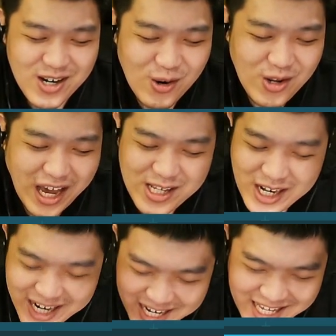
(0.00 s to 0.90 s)
我都还算
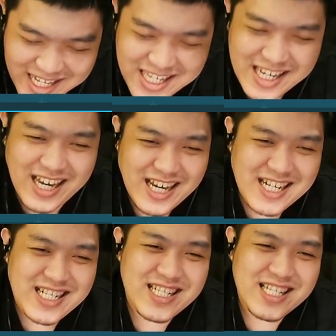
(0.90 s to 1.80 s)
可以理
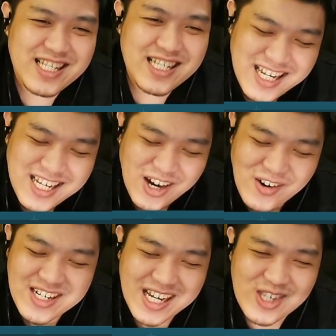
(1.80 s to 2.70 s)
解。你偷
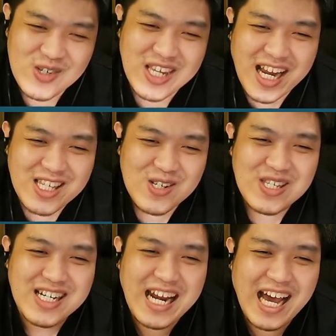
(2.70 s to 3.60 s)
人家素材做这
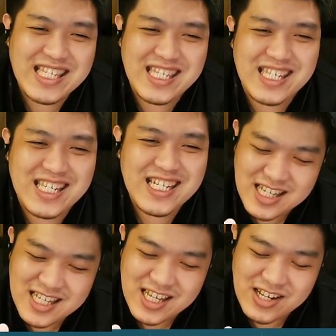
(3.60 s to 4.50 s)
个垃圾，
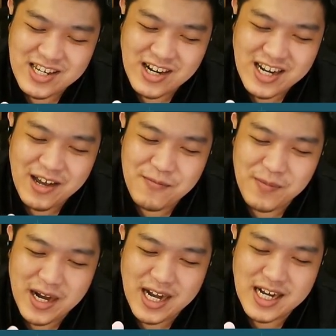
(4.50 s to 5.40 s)
到底要干
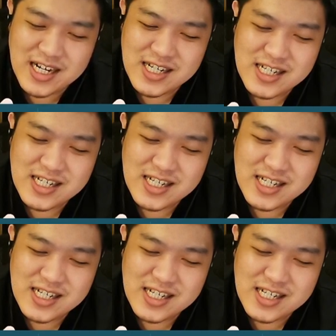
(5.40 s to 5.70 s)
嘛、啊？